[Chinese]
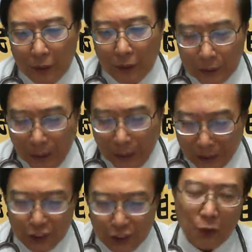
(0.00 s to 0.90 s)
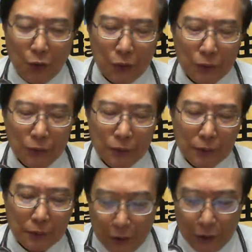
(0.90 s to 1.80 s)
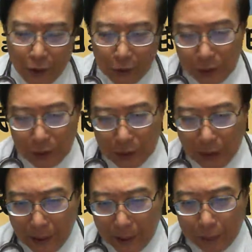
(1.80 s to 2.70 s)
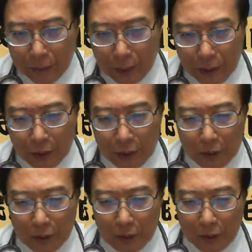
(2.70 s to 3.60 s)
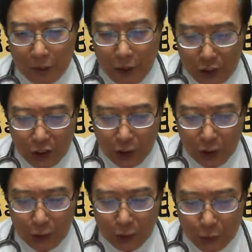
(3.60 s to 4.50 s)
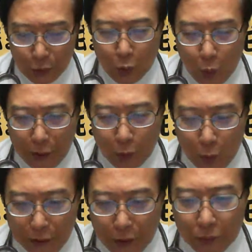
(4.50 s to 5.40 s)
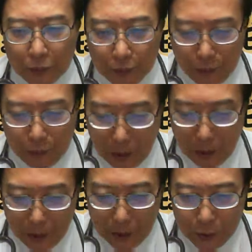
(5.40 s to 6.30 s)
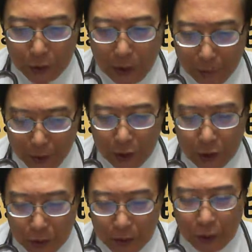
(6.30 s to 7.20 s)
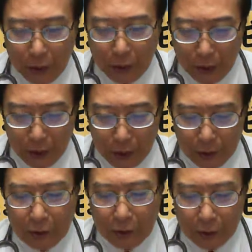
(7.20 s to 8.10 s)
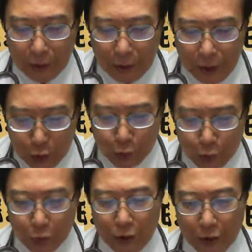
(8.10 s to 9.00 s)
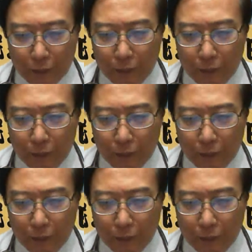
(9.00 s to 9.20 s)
迄个陈义雄，陈义雄是台南以前的柔道馆的馆长，后来做合气道的历史主席。